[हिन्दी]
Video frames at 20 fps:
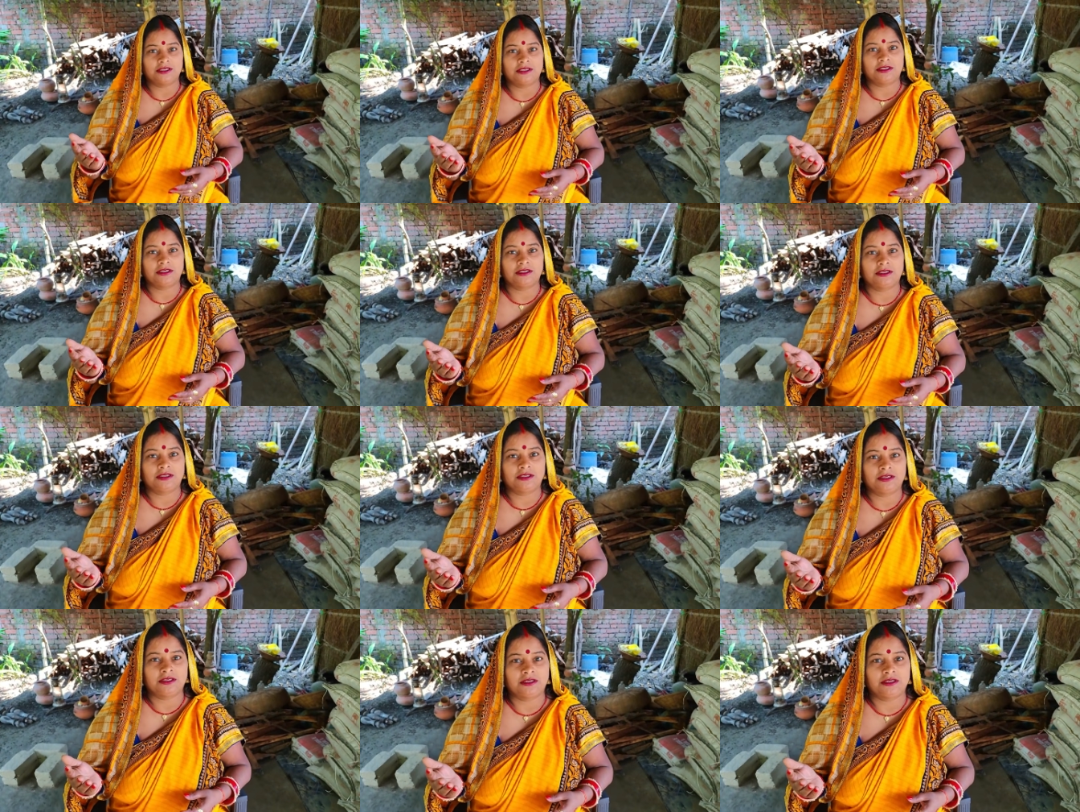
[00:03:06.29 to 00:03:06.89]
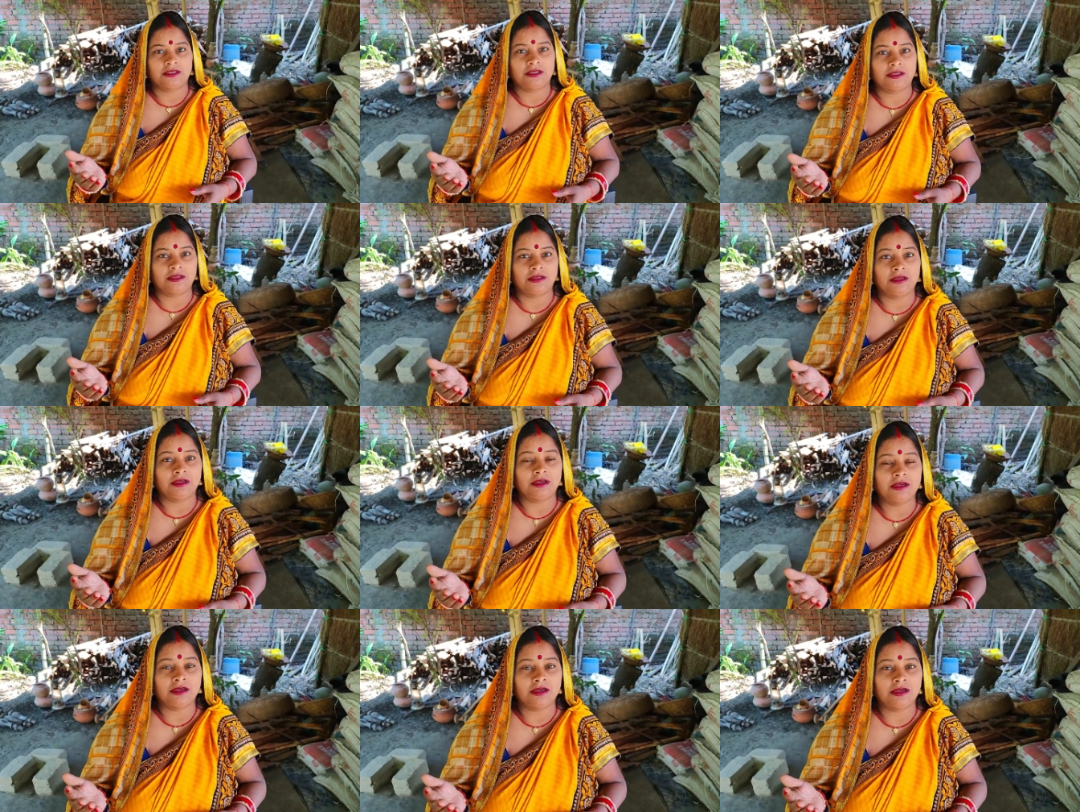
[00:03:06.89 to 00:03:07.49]
कोई भूटान से
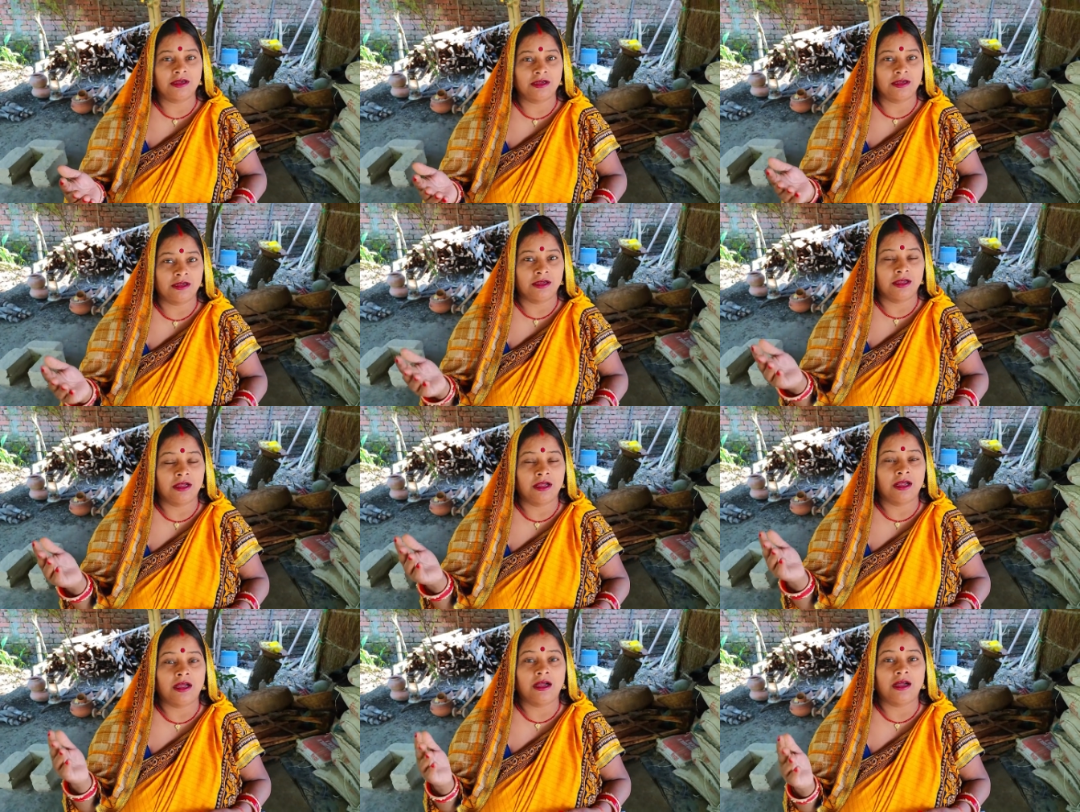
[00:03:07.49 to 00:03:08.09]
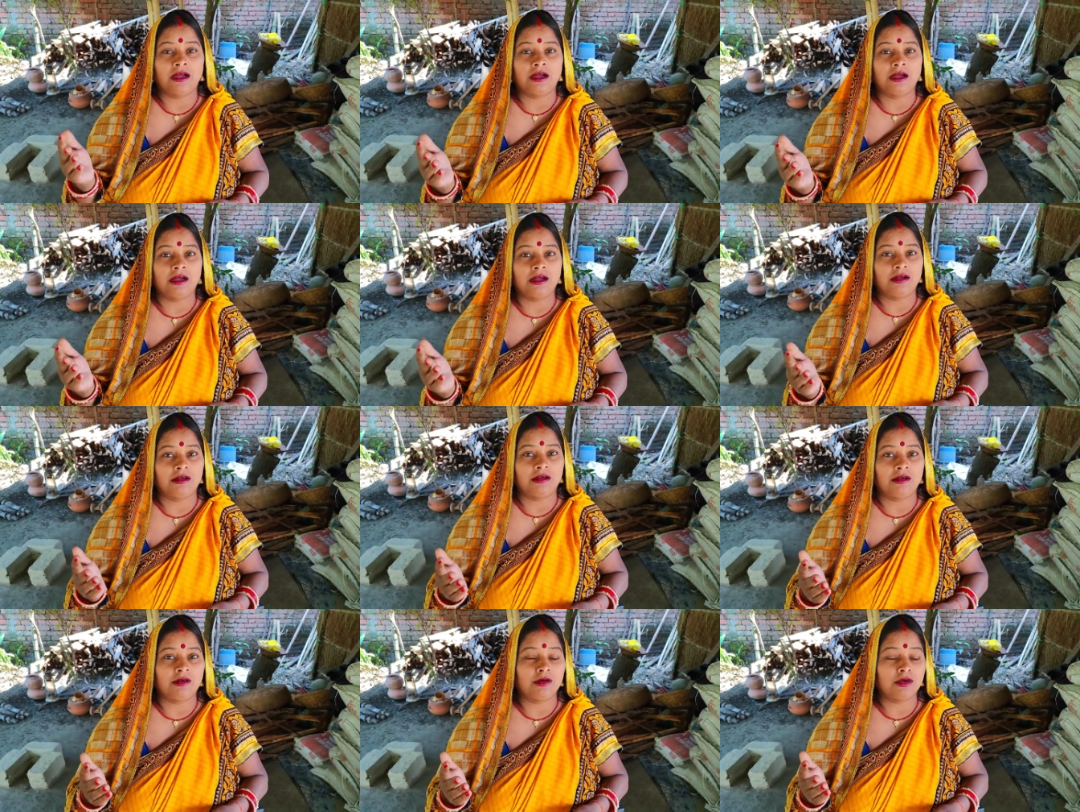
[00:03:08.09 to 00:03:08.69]
तो हाँ, कोई नेपाल से
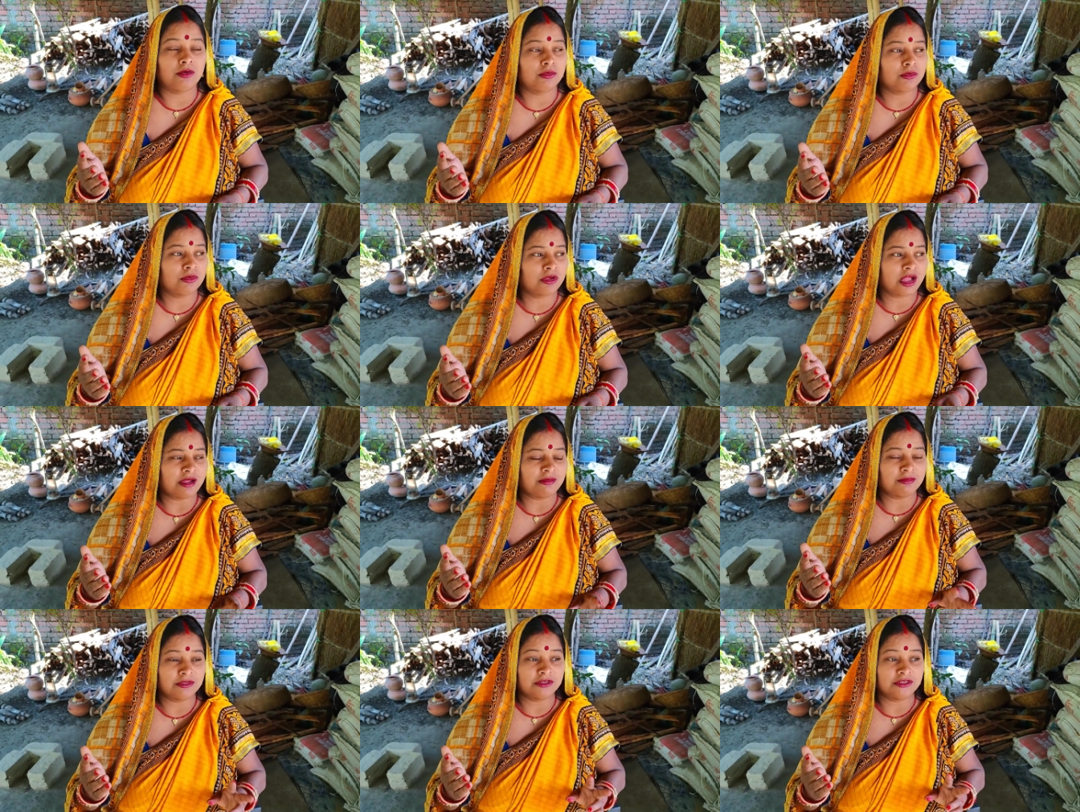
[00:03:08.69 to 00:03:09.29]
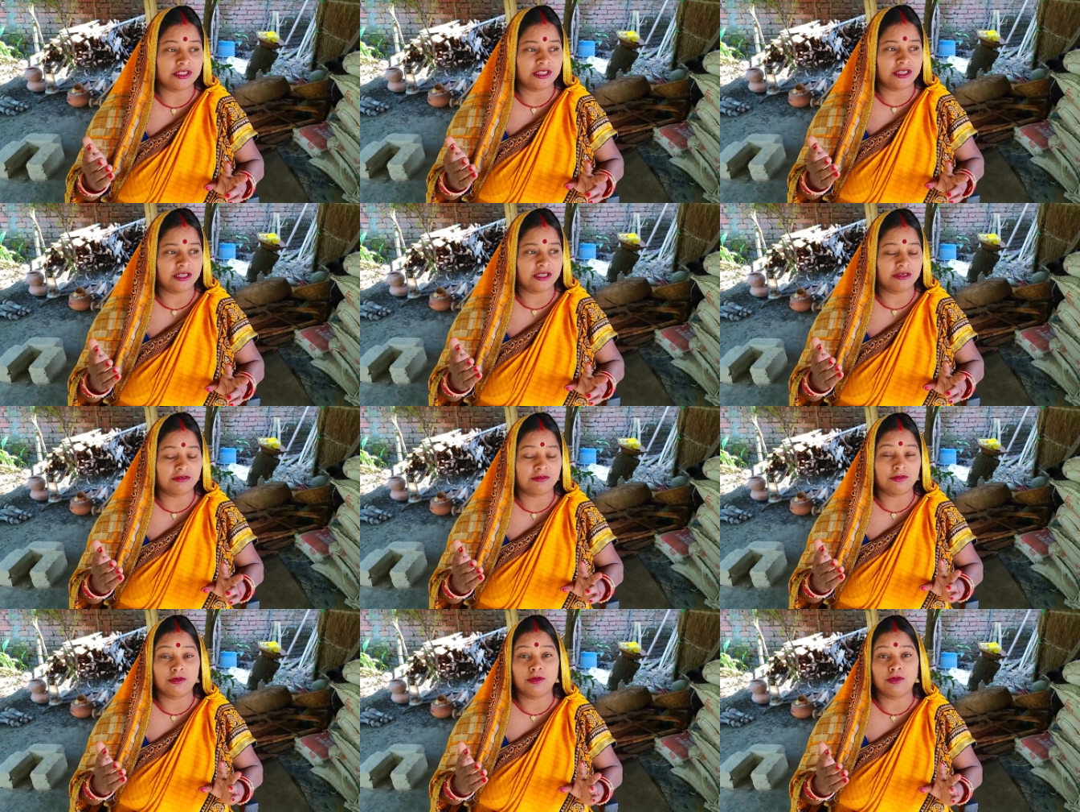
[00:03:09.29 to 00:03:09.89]
हाँ, और क्या बोलते
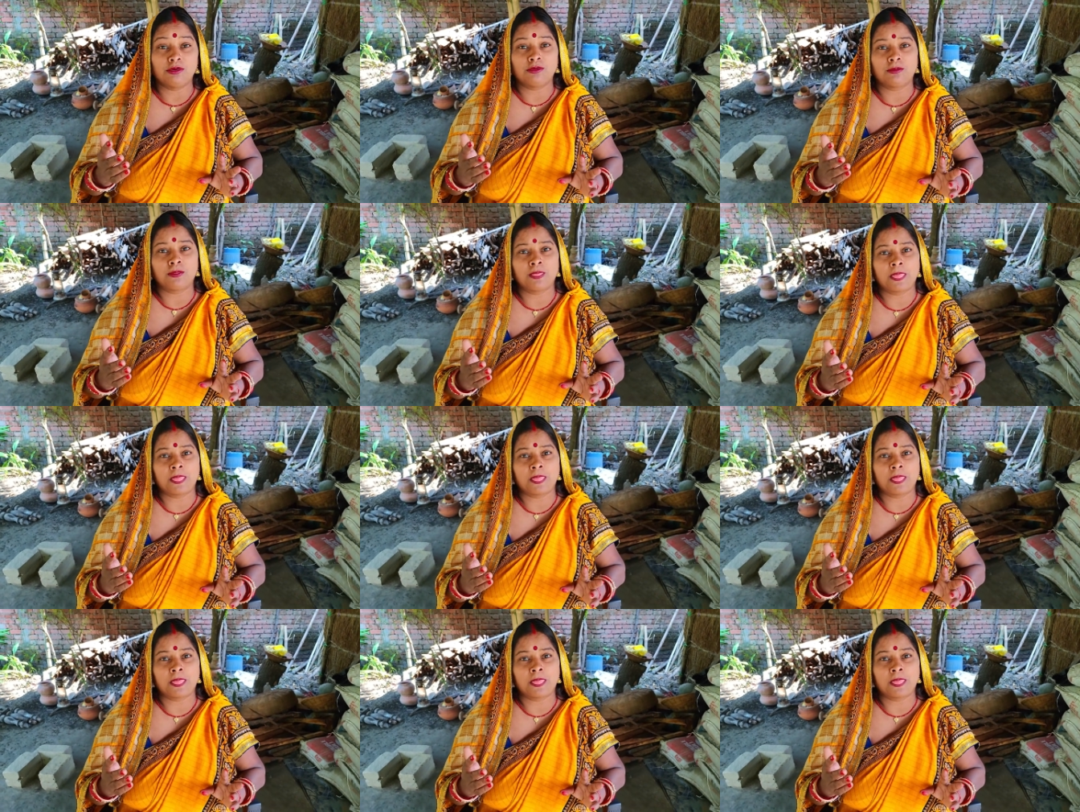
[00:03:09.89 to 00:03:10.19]
हैं वो